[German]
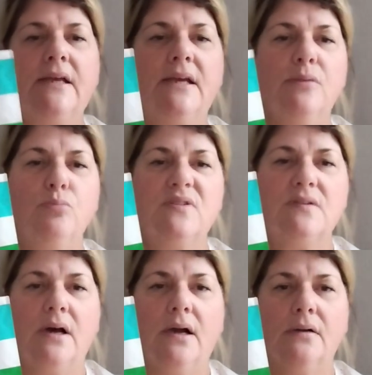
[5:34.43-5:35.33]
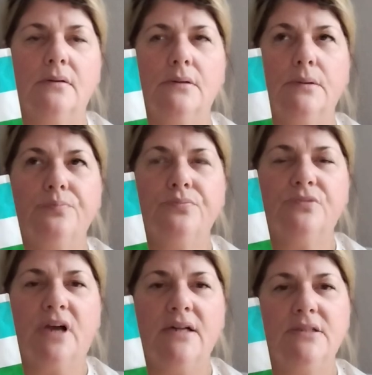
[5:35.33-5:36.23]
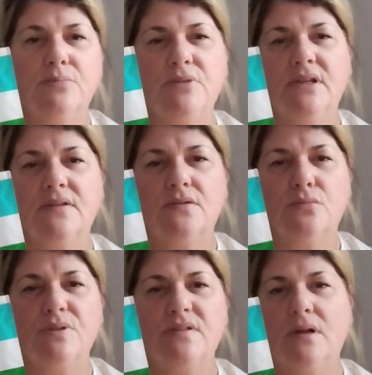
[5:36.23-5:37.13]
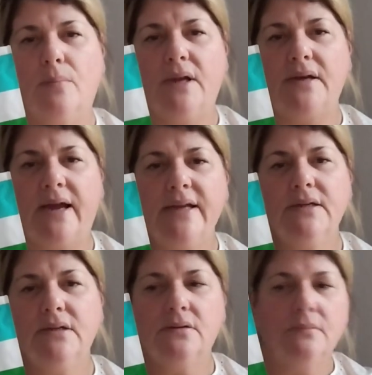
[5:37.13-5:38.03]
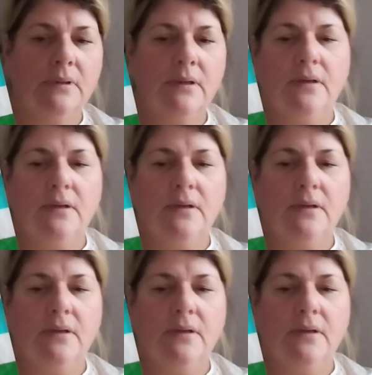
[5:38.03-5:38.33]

Ich muss sagen, ähm, da halte ich mich jetzt so ein bisschen an meinen eigenen